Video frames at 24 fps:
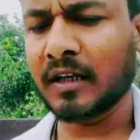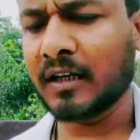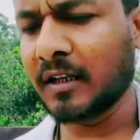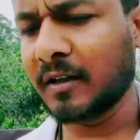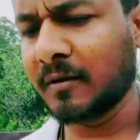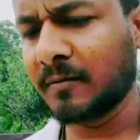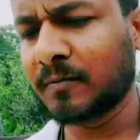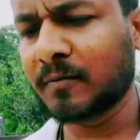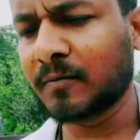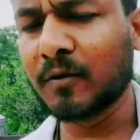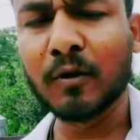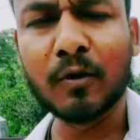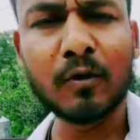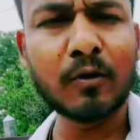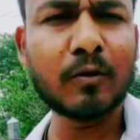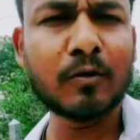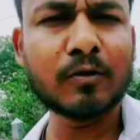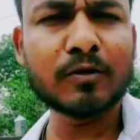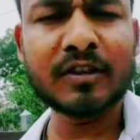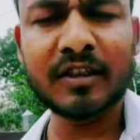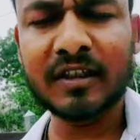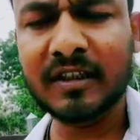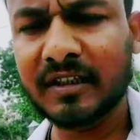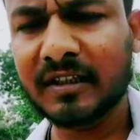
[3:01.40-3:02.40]
करीब दो
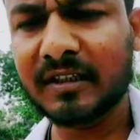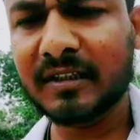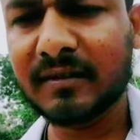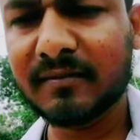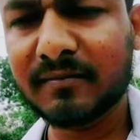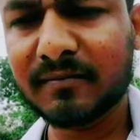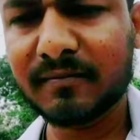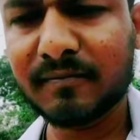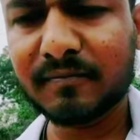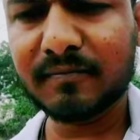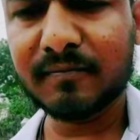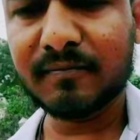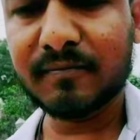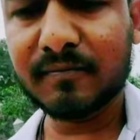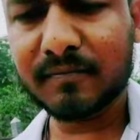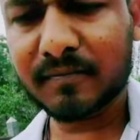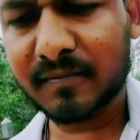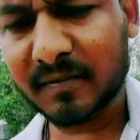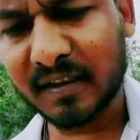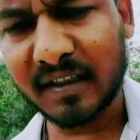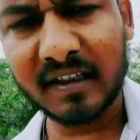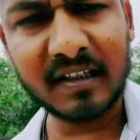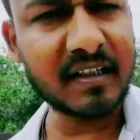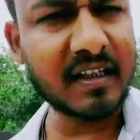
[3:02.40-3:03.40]
से
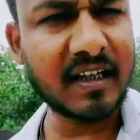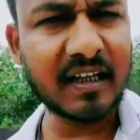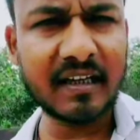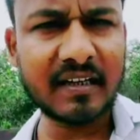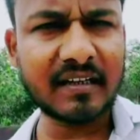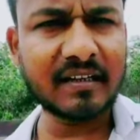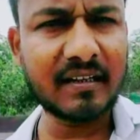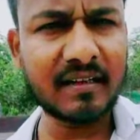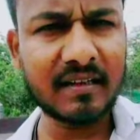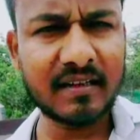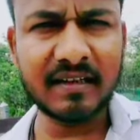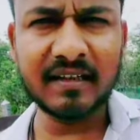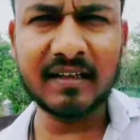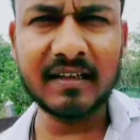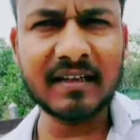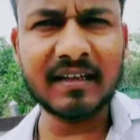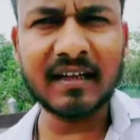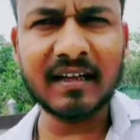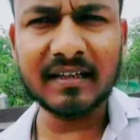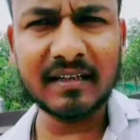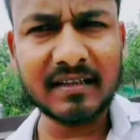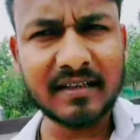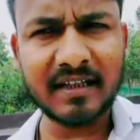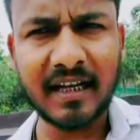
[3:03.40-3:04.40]
तीन घंटे दिन
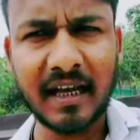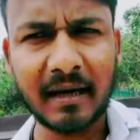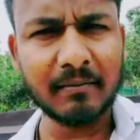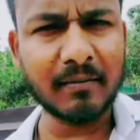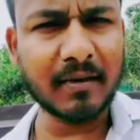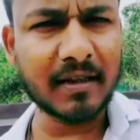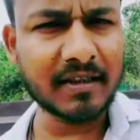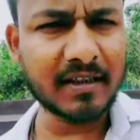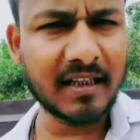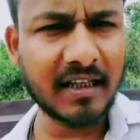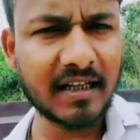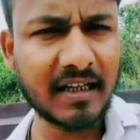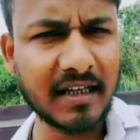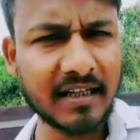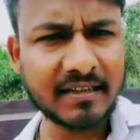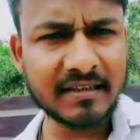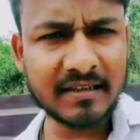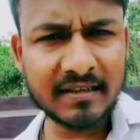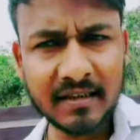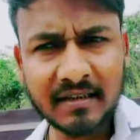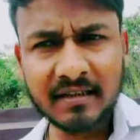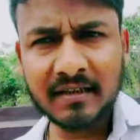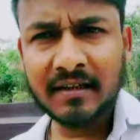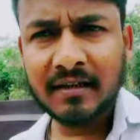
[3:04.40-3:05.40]
का टाइम लगता है
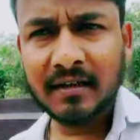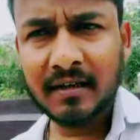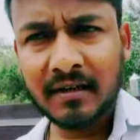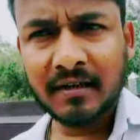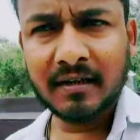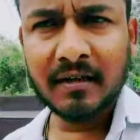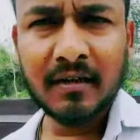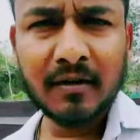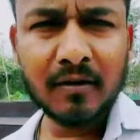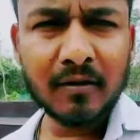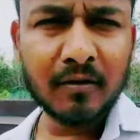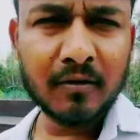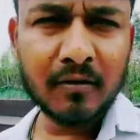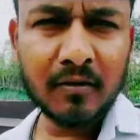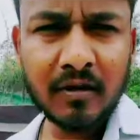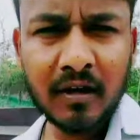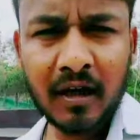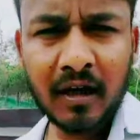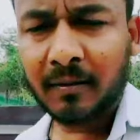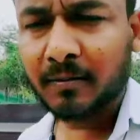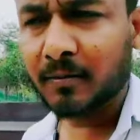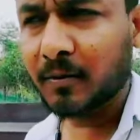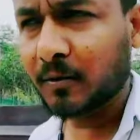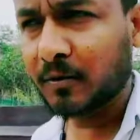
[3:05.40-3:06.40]
गाइस
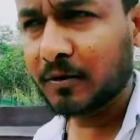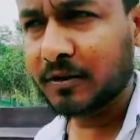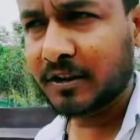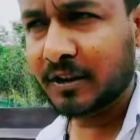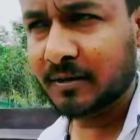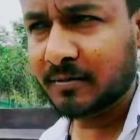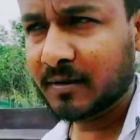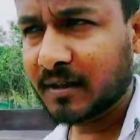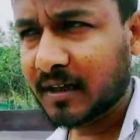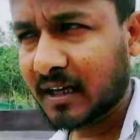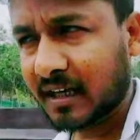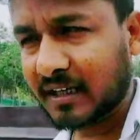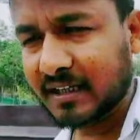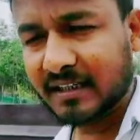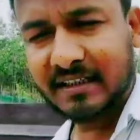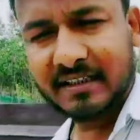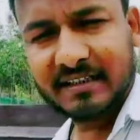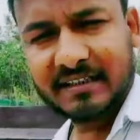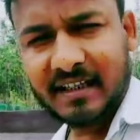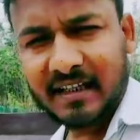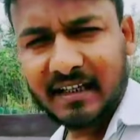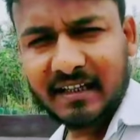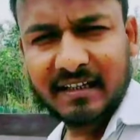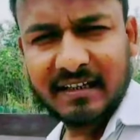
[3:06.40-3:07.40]
आप कोई सी भी गाड़ी
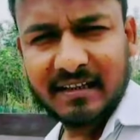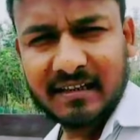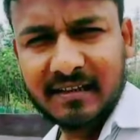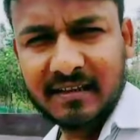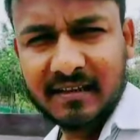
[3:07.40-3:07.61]
से जाएं